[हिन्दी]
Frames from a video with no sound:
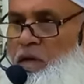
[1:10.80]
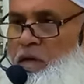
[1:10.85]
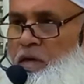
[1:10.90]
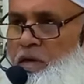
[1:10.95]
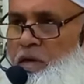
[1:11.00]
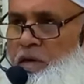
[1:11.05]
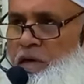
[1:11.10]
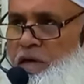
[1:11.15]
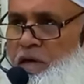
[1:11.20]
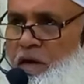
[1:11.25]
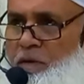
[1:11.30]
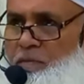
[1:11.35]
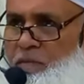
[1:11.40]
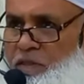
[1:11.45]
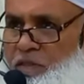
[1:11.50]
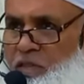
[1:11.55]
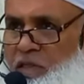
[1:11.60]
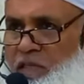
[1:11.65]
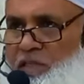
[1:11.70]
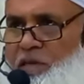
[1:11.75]
एक
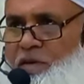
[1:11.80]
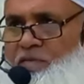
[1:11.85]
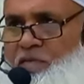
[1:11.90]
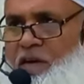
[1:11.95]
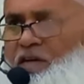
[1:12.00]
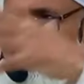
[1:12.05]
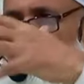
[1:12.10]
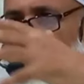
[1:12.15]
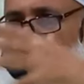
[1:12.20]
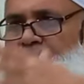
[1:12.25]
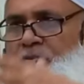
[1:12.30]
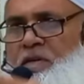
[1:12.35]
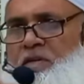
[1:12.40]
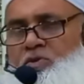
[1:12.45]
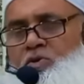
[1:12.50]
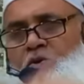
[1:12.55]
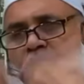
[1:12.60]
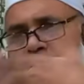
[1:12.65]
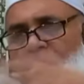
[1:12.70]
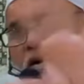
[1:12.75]
क़यामत जैसा वाक़
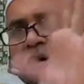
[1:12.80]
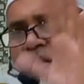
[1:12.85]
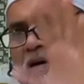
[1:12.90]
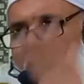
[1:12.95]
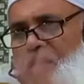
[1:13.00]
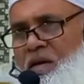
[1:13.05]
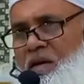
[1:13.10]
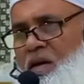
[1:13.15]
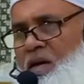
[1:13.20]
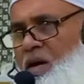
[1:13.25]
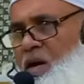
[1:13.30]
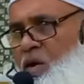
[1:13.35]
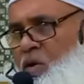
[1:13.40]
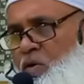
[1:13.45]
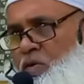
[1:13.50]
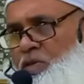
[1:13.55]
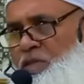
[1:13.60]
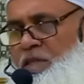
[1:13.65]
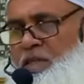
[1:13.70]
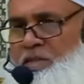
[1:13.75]
पेश होगा
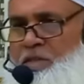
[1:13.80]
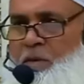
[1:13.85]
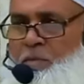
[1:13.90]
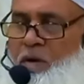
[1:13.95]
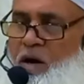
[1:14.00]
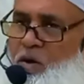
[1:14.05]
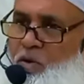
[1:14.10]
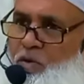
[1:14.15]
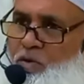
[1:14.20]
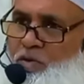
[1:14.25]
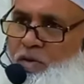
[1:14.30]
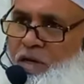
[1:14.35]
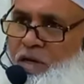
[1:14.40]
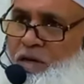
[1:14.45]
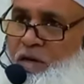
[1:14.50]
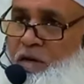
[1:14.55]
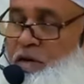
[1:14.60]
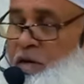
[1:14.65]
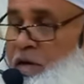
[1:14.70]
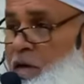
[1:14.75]
और ये तबाह हो
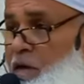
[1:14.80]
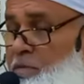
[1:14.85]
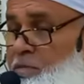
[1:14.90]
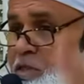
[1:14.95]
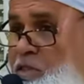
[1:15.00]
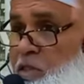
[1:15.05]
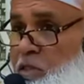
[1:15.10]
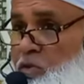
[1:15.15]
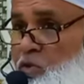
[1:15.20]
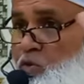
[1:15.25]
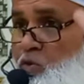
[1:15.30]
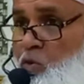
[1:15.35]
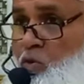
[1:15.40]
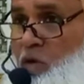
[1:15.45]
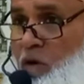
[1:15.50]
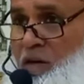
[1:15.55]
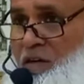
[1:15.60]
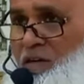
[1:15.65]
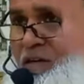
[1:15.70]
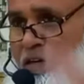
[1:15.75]
जाएगा क़यामत
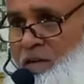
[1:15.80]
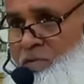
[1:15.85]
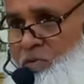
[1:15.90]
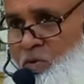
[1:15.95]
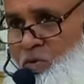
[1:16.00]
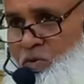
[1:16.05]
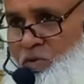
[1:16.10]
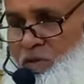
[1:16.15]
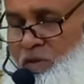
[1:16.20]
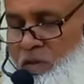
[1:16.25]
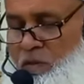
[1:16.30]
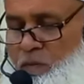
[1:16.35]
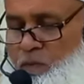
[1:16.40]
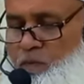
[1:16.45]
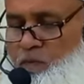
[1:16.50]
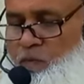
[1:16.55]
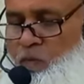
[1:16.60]
सोरा कायम होगी